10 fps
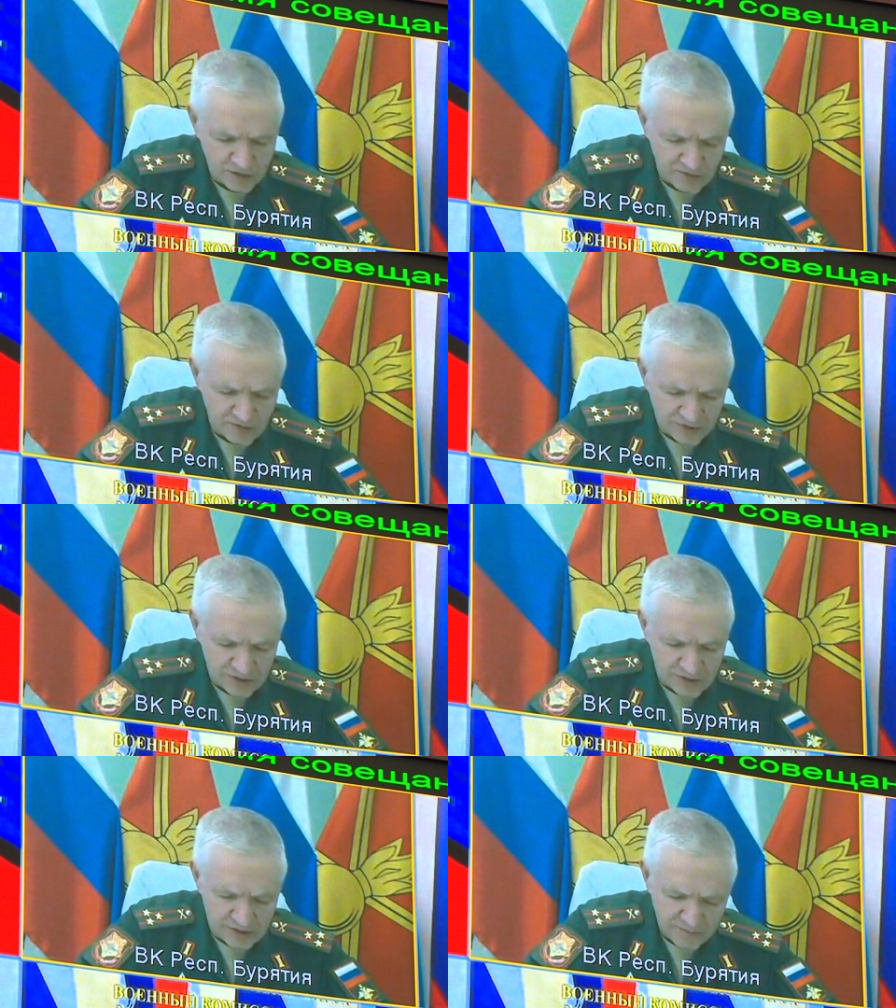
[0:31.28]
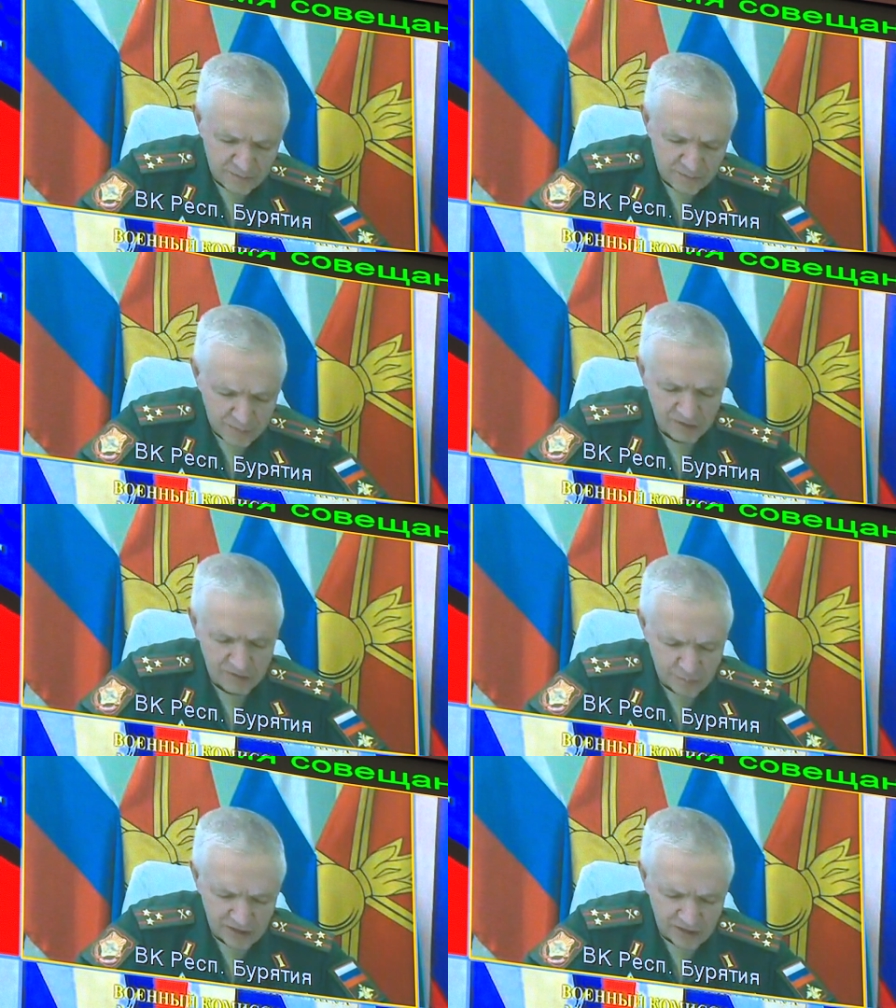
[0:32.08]
С 1 апреля
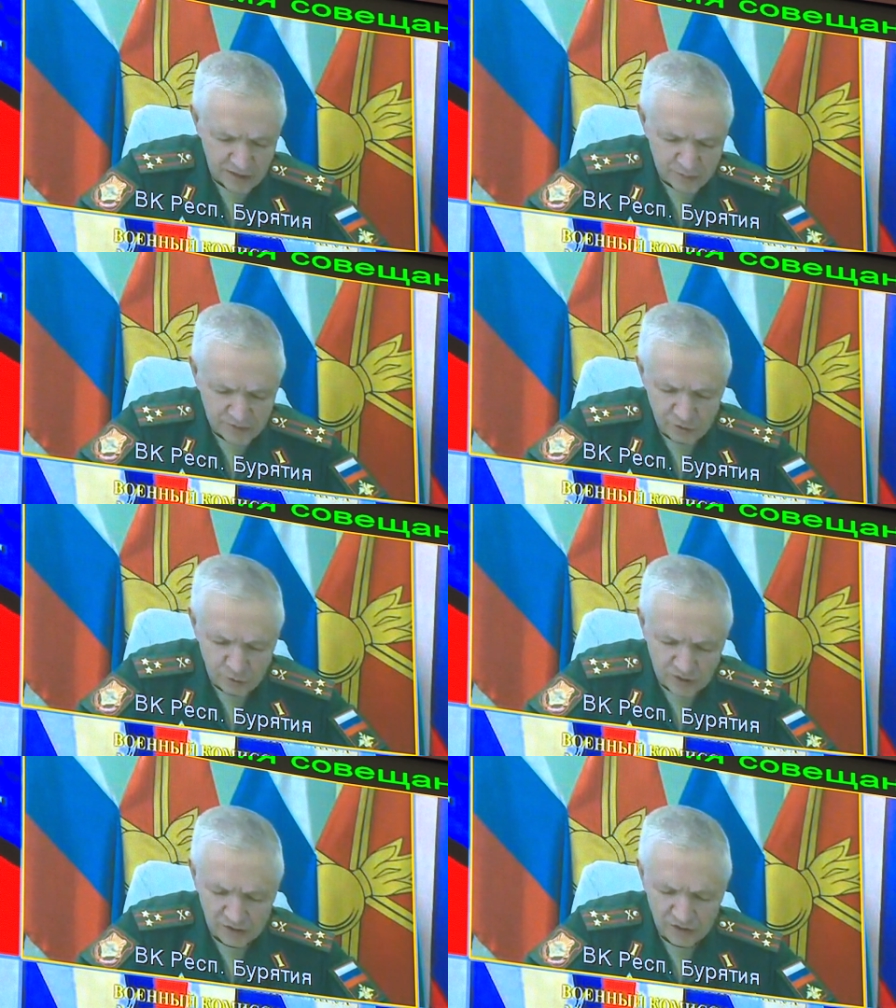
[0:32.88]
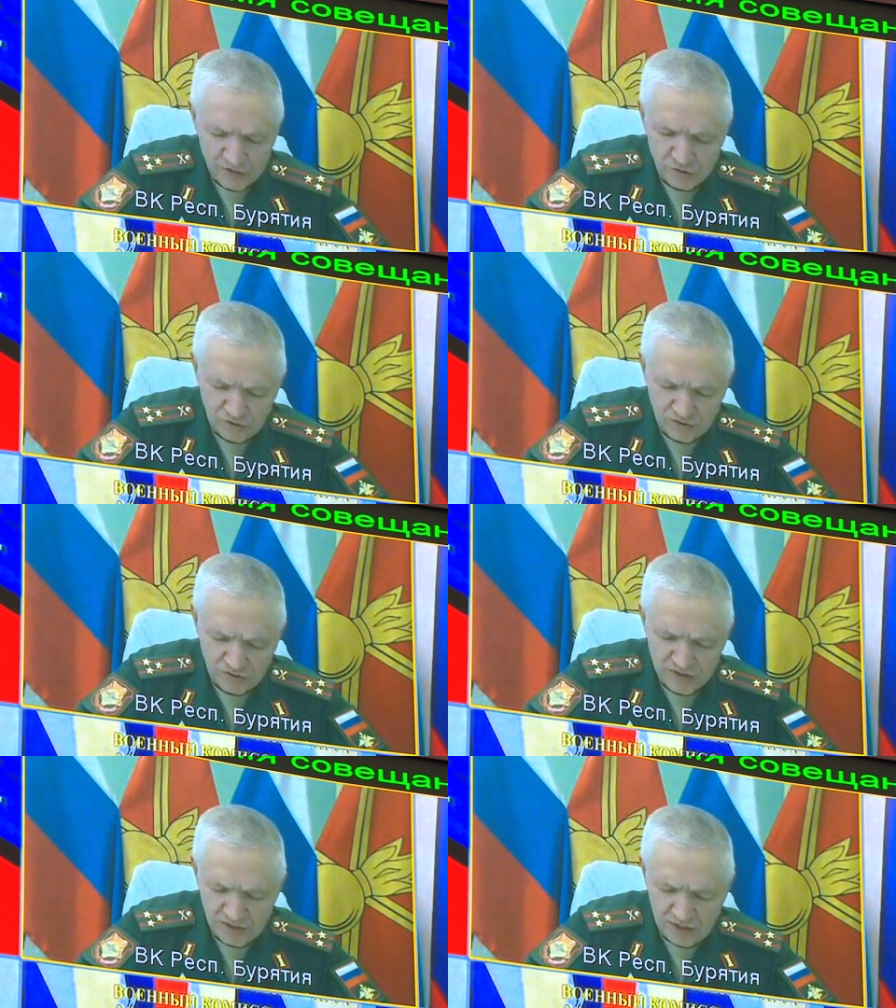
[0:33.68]
1 апреля проведено
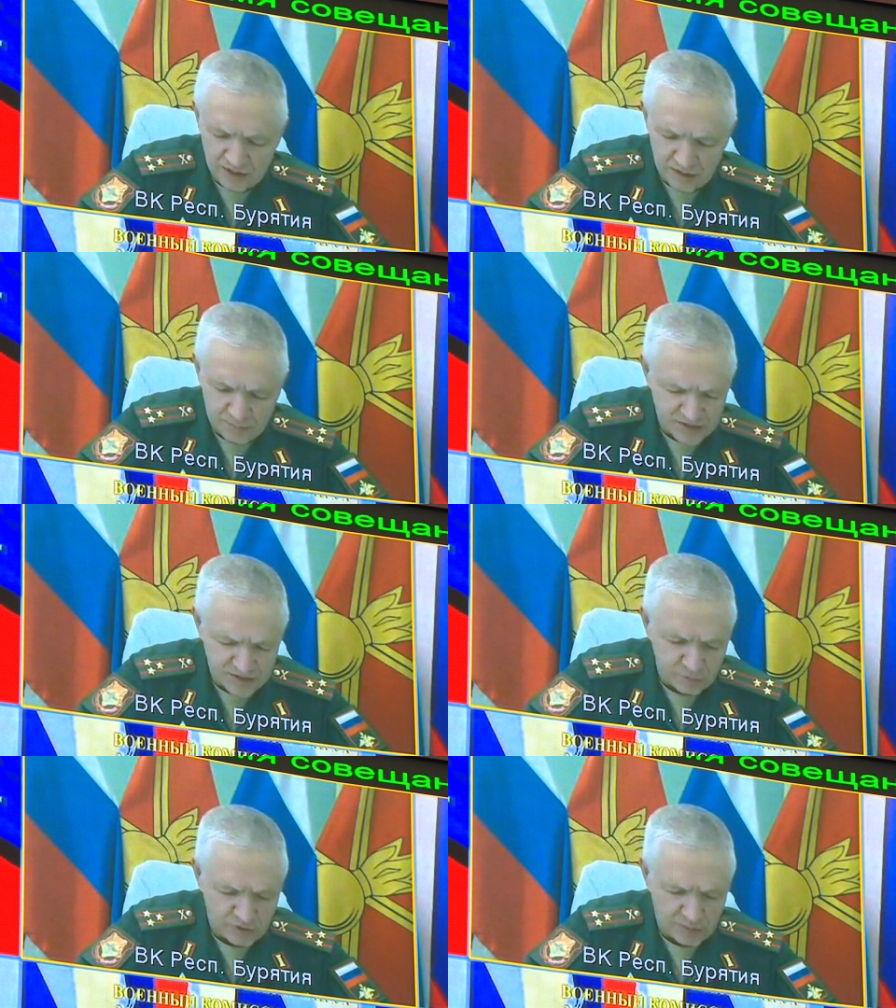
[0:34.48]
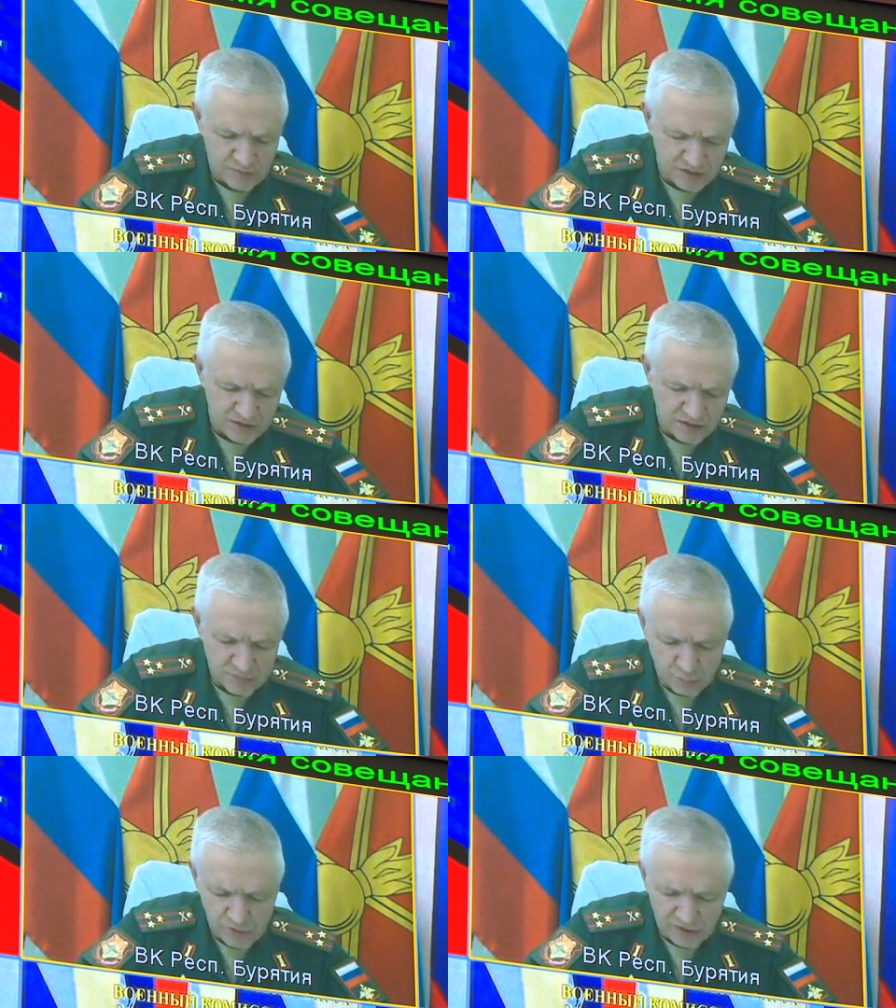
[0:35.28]
организационное заседание призывной комиссии
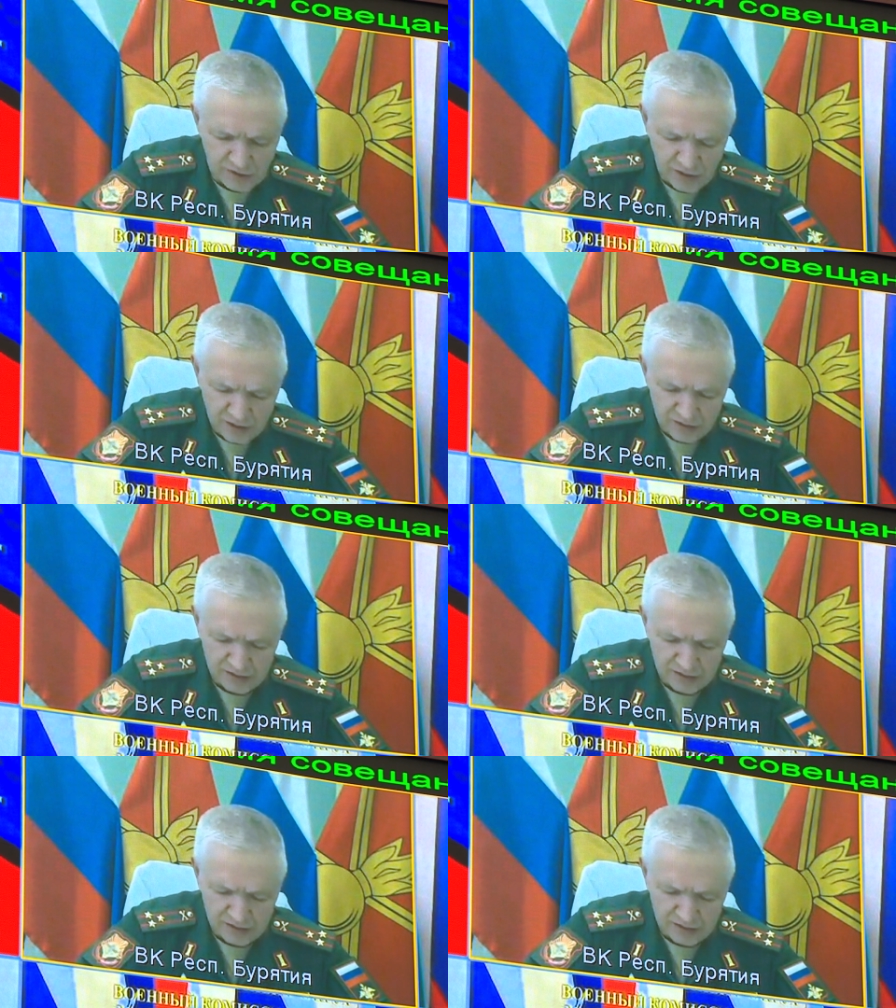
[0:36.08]
республики,